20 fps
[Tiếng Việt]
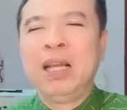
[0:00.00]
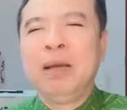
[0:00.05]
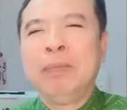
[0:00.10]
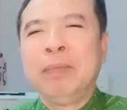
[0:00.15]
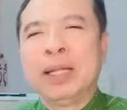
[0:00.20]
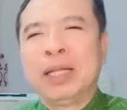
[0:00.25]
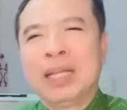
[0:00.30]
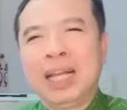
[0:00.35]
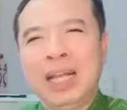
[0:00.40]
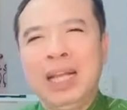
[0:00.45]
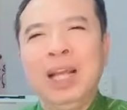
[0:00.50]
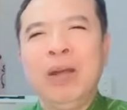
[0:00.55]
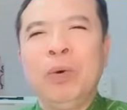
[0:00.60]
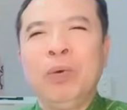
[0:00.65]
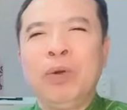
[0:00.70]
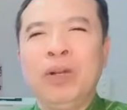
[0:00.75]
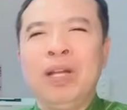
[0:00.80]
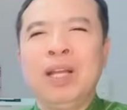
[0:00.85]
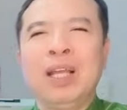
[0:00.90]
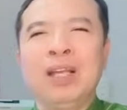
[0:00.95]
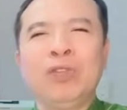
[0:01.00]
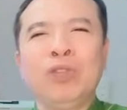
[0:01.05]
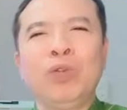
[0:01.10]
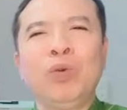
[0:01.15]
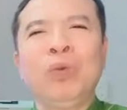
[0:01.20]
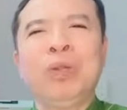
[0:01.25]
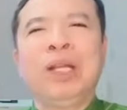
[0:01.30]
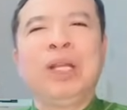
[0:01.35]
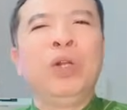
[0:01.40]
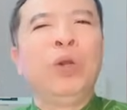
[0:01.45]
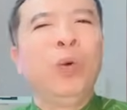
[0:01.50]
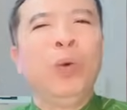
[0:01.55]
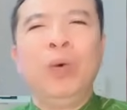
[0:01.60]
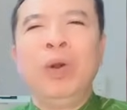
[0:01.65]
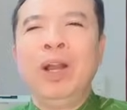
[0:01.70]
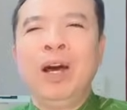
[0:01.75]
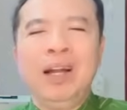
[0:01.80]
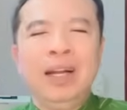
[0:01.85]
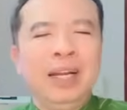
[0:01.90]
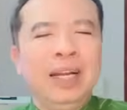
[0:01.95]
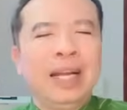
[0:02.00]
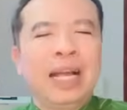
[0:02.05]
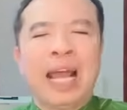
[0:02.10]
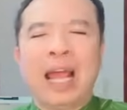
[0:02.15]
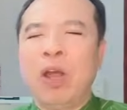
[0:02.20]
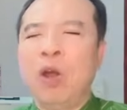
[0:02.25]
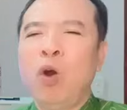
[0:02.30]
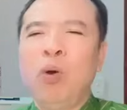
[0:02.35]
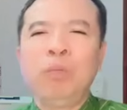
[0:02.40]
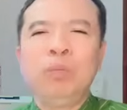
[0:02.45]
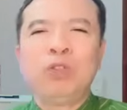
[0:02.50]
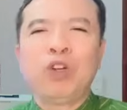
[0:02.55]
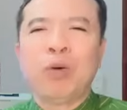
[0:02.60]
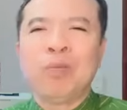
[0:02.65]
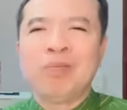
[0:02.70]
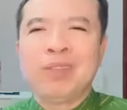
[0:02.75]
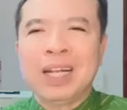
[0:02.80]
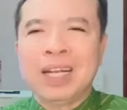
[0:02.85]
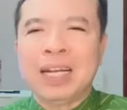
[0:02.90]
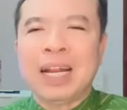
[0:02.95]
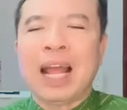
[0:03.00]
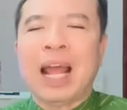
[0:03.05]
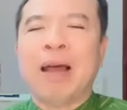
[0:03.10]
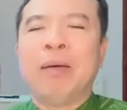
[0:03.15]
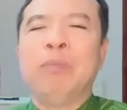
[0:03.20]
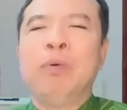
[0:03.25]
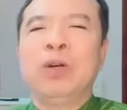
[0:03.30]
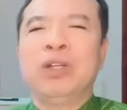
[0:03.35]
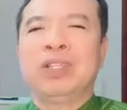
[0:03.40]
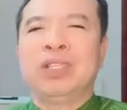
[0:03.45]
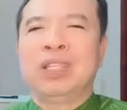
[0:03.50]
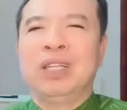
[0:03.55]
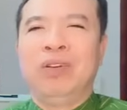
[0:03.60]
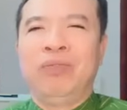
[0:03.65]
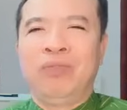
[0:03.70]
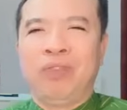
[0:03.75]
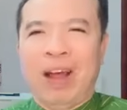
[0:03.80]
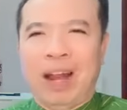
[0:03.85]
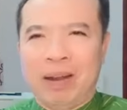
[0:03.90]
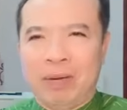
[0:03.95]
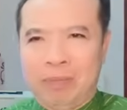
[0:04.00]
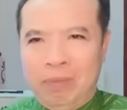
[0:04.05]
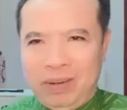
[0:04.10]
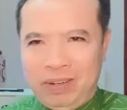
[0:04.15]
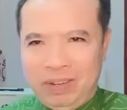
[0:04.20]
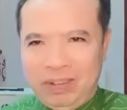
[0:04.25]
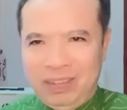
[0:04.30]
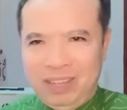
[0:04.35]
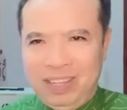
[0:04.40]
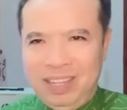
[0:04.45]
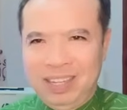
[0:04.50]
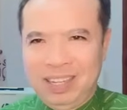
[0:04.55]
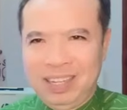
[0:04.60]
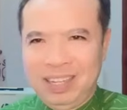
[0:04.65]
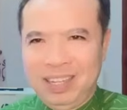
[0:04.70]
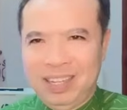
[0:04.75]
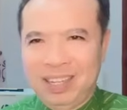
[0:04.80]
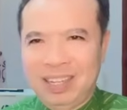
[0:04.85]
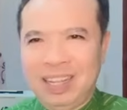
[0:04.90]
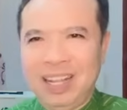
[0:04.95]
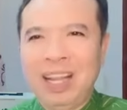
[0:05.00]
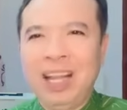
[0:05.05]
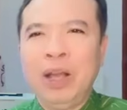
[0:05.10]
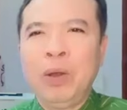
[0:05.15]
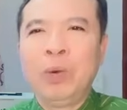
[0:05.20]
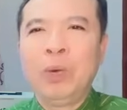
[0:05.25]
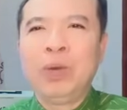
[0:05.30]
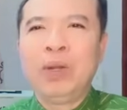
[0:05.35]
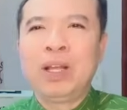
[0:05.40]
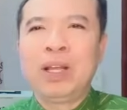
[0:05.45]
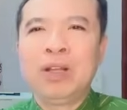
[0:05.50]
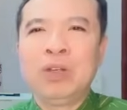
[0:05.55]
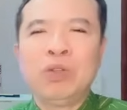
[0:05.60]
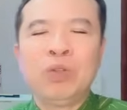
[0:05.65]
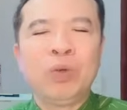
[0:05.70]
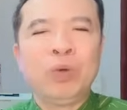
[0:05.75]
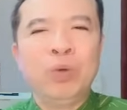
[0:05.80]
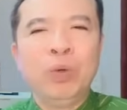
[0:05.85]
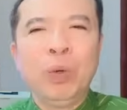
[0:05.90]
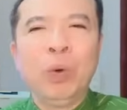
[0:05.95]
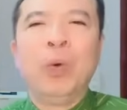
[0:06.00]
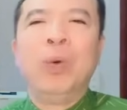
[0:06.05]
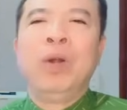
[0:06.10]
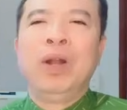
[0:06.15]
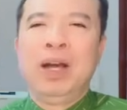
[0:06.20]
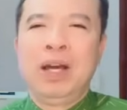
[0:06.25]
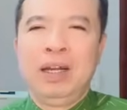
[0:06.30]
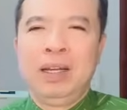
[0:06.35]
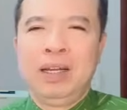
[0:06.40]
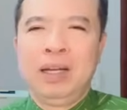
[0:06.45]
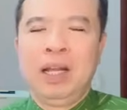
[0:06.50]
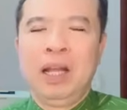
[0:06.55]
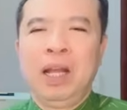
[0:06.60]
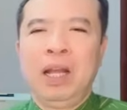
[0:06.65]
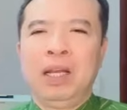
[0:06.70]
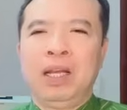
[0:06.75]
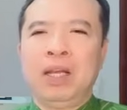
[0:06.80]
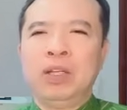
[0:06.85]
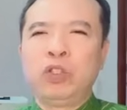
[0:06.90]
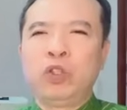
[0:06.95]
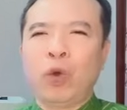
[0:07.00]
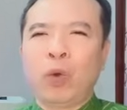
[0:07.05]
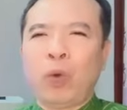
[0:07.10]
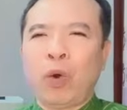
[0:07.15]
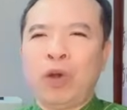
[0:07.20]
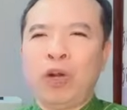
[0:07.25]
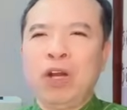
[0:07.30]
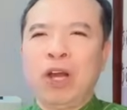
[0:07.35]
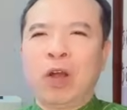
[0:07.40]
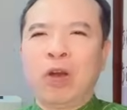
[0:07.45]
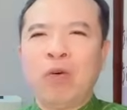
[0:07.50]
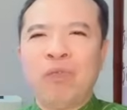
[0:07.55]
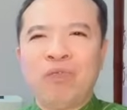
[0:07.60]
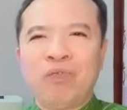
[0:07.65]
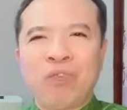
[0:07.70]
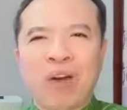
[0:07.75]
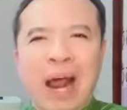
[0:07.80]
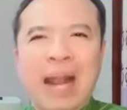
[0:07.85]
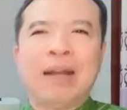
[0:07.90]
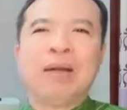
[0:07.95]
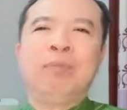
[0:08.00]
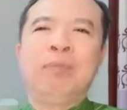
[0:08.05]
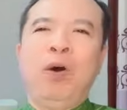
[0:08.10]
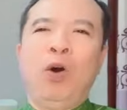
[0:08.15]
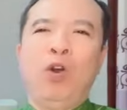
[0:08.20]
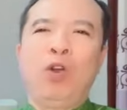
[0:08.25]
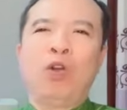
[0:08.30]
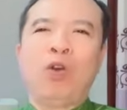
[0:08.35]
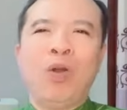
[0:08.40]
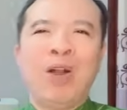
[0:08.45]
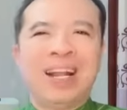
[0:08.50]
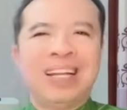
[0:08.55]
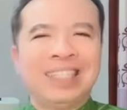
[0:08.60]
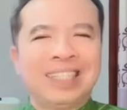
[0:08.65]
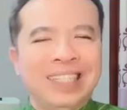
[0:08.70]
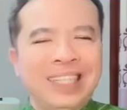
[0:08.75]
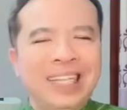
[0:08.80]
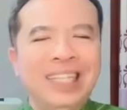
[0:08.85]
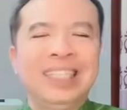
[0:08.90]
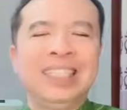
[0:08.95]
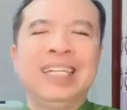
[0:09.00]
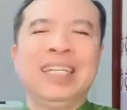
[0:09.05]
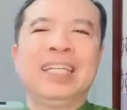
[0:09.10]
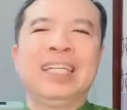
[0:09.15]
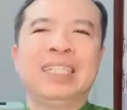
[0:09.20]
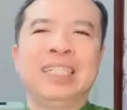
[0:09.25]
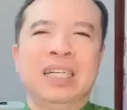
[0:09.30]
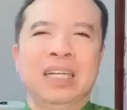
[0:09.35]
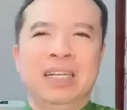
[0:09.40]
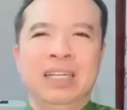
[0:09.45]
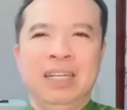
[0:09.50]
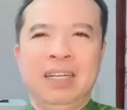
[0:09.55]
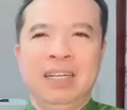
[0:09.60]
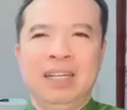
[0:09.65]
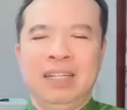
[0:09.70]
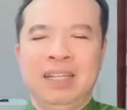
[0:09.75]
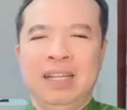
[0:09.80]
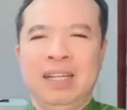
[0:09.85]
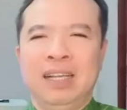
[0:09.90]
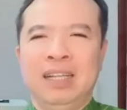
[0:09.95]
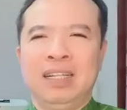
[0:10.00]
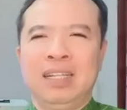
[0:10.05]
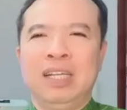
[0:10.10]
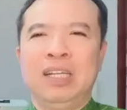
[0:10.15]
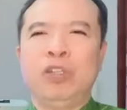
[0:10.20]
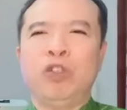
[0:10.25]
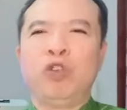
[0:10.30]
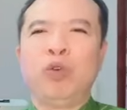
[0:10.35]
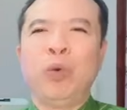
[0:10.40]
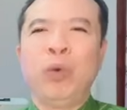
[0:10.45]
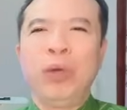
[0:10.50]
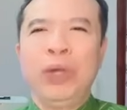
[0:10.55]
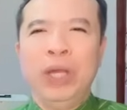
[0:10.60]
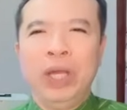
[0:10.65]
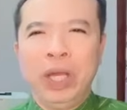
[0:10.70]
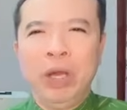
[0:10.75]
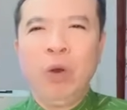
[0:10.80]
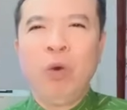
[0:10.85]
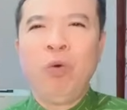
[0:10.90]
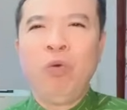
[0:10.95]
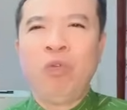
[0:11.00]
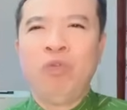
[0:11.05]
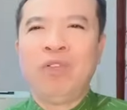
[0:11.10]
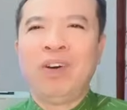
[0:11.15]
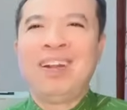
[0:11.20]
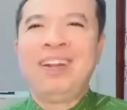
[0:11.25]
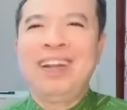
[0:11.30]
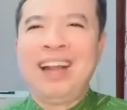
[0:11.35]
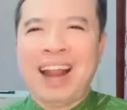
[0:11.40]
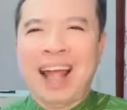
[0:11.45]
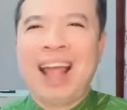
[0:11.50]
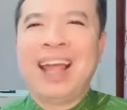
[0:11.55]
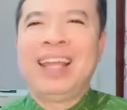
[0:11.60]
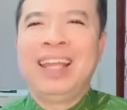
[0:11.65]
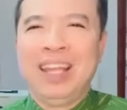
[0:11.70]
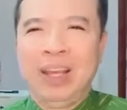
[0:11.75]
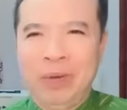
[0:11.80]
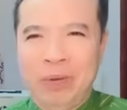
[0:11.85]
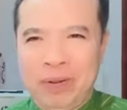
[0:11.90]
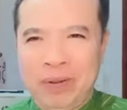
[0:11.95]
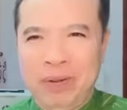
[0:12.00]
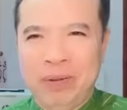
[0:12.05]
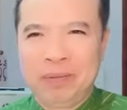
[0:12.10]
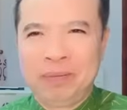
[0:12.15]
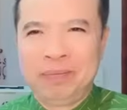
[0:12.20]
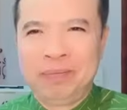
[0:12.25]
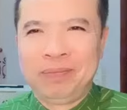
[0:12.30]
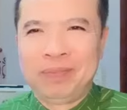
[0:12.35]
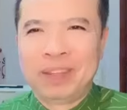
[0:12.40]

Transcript: thế nhưng mà tình yêu của Đức Giêsu thì đủ lớn để ngài ôm trọn tất cả mọi sự phản bội Tình yêu của Đức Giêsu đủ lớn để dù con người có phản bội có là gì gì đi chăng nữa thì Chúa yêu vẫn là yêu.